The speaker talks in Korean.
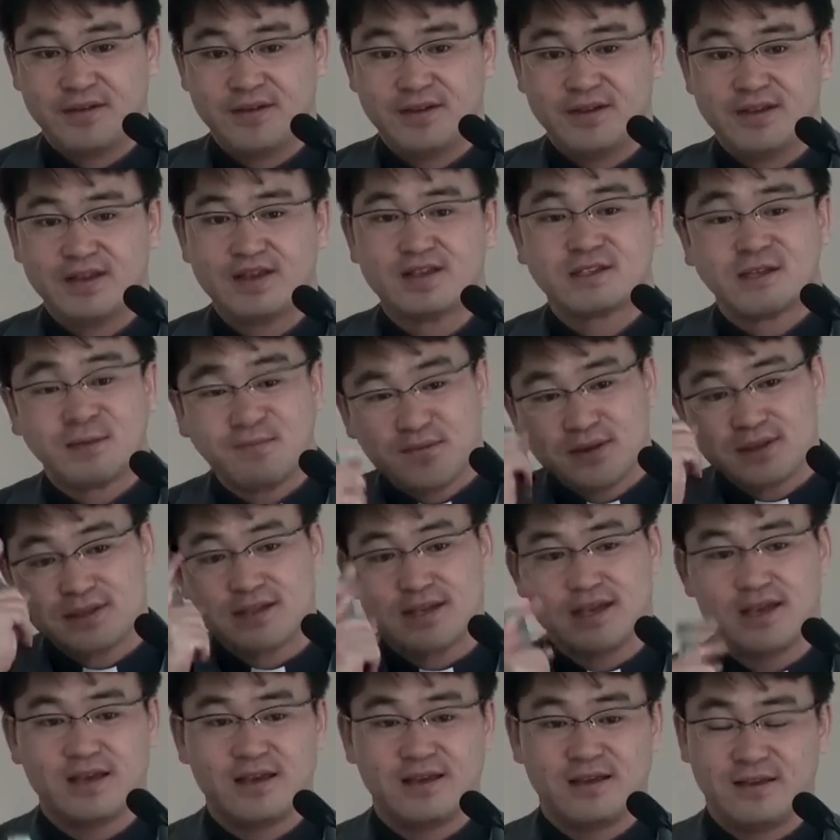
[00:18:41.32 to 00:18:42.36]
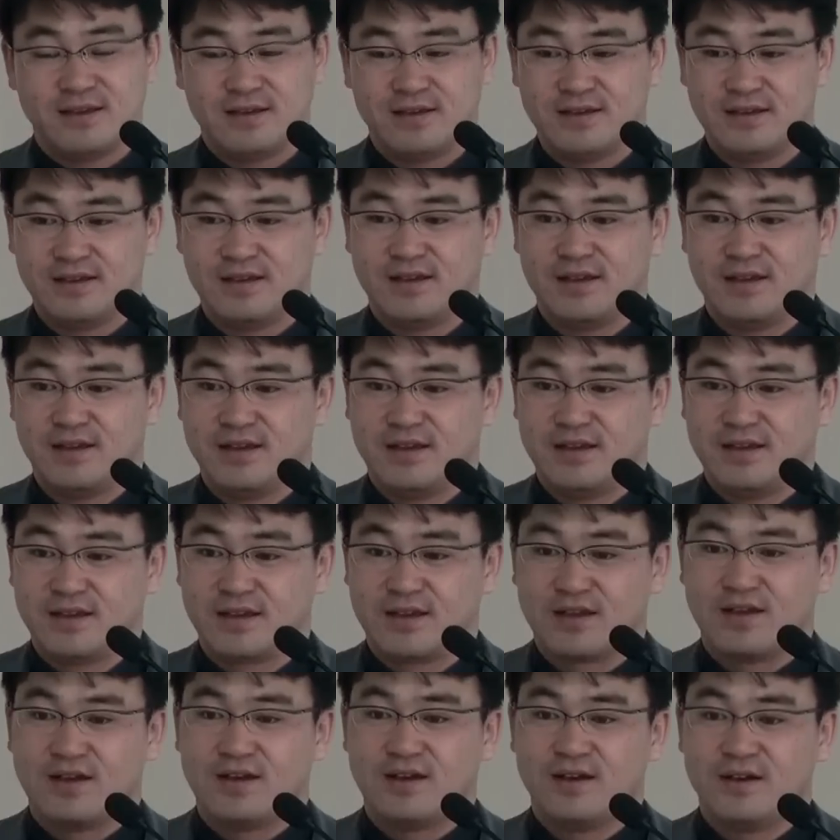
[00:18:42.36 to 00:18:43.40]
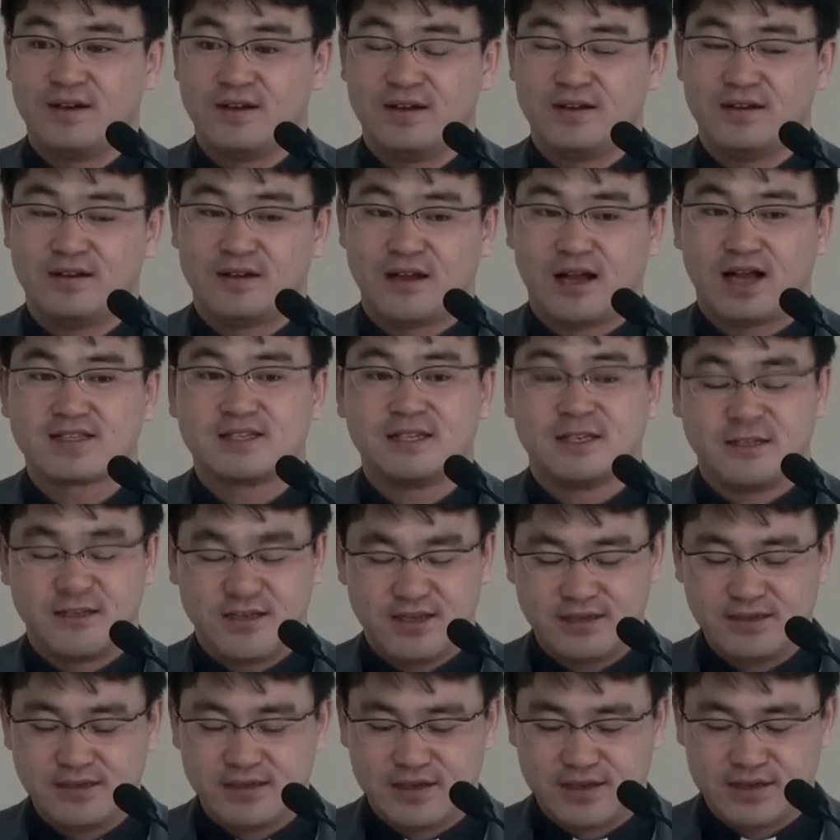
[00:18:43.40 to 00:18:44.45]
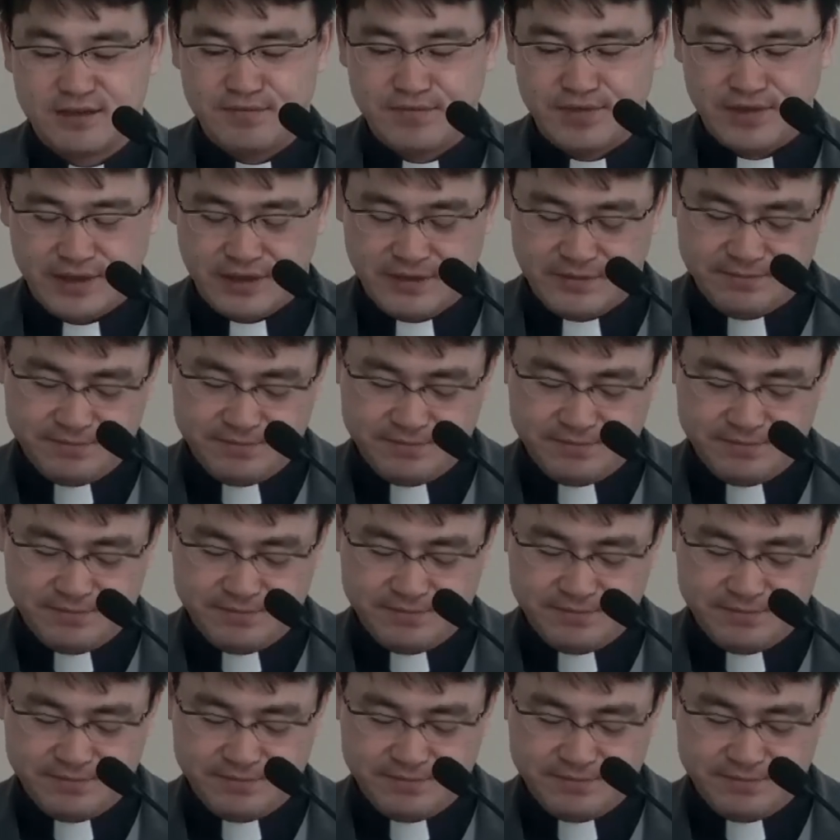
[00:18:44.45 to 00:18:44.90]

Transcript: 이 첫 번째 그 학자들의 의견입니다.